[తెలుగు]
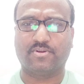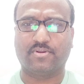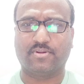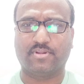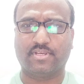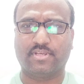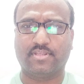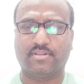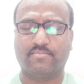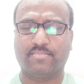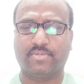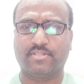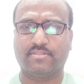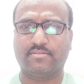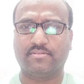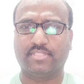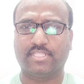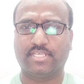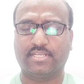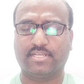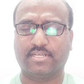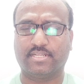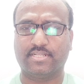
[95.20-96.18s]
స్ట్రాంగ్
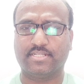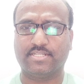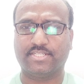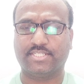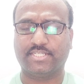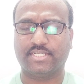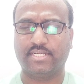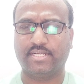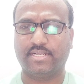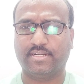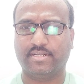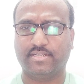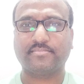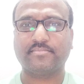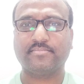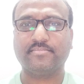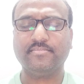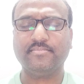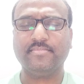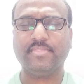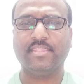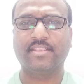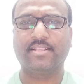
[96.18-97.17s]
కనబడుతుంది ఇక్కడ నుంచి
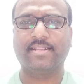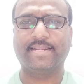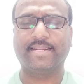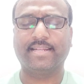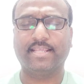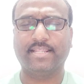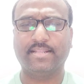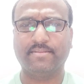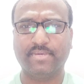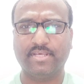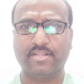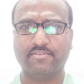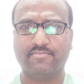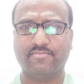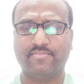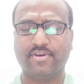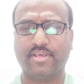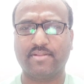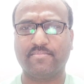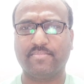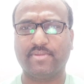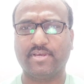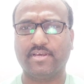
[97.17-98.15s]
గ్లెన్మార్క్
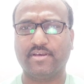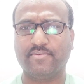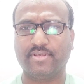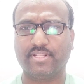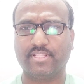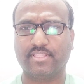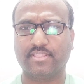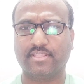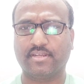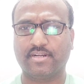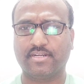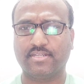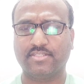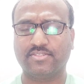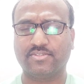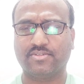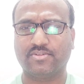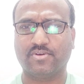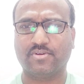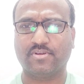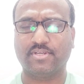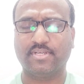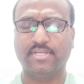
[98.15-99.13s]
ఫార్మా అవర్ థర్డ్
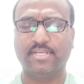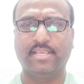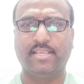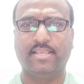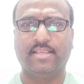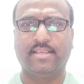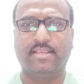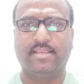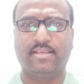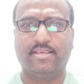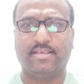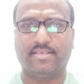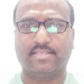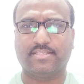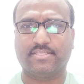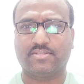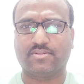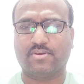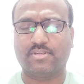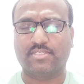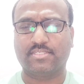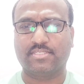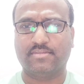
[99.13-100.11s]
స్టాక్
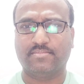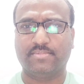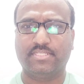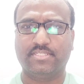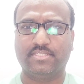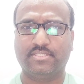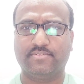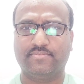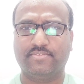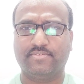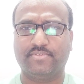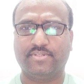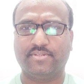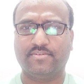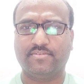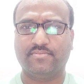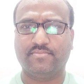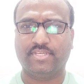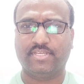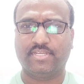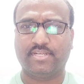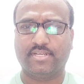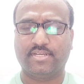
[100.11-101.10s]
స్టాక్ సంబంధించి ఫిఫ్టీ
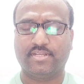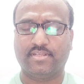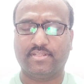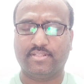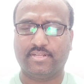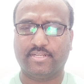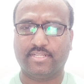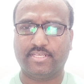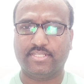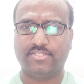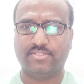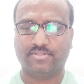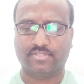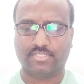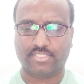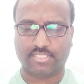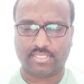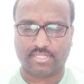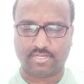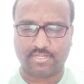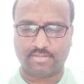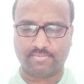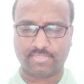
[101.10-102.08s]
టూ వీక్ రేంజ్
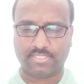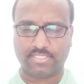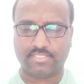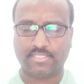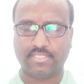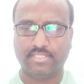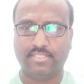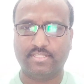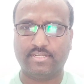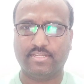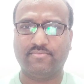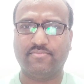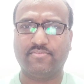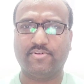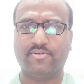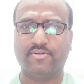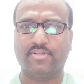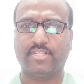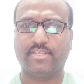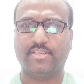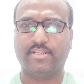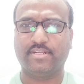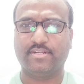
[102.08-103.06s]
ఒకసారి గమనిస్తే త్రీ
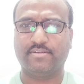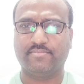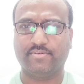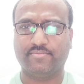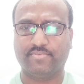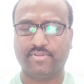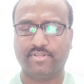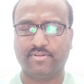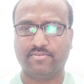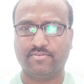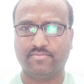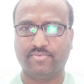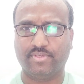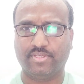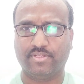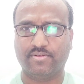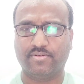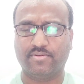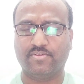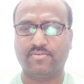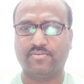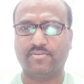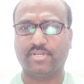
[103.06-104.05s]
ఫార్టీ ఎయిట్ ఫిఫ్టీ టూ
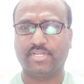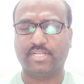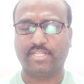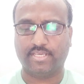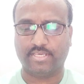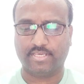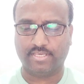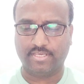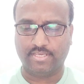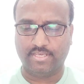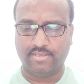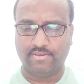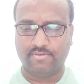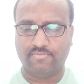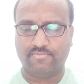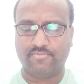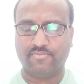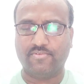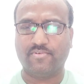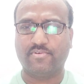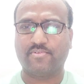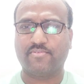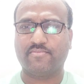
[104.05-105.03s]
వీక్లో ఉంటే
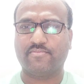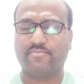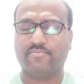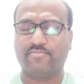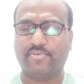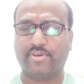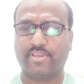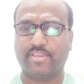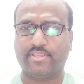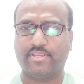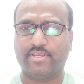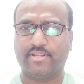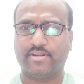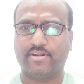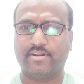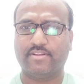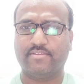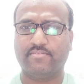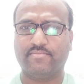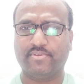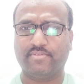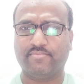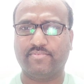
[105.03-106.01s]
ఫోర్ ఫైవ్
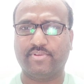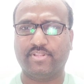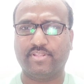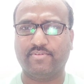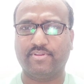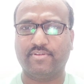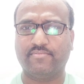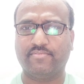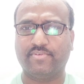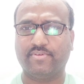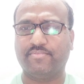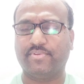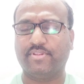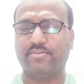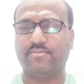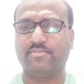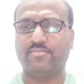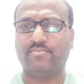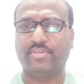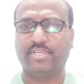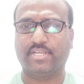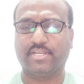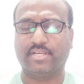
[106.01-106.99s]
హండ్రెడ్ అండ్ ఫిఫ్టీ వన్ ఫిఫ్టీ
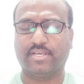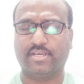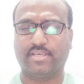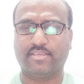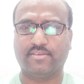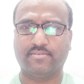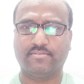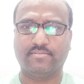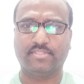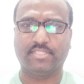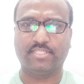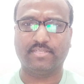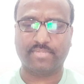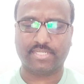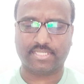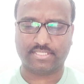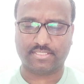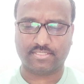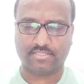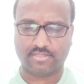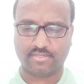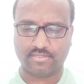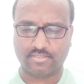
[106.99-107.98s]
టూ వీక్ హై ఉంది
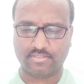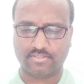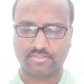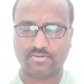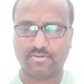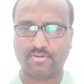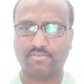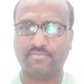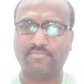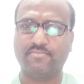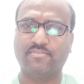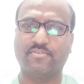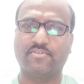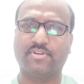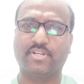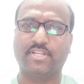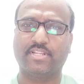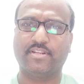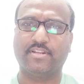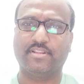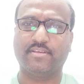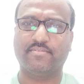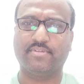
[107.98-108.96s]
ప్రస్తుతానికి స్టాక్ ఫోర్
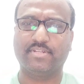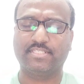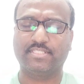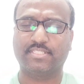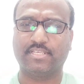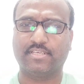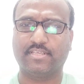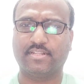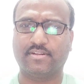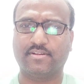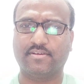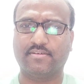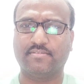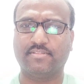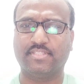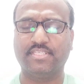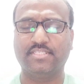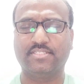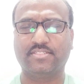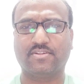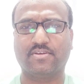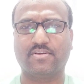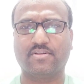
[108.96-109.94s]
టెన్ లెవెల్స్ దగ్గరగా
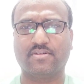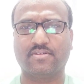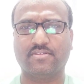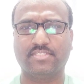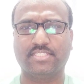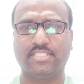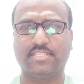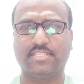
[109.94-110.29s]
ఉంది స్టాక్లో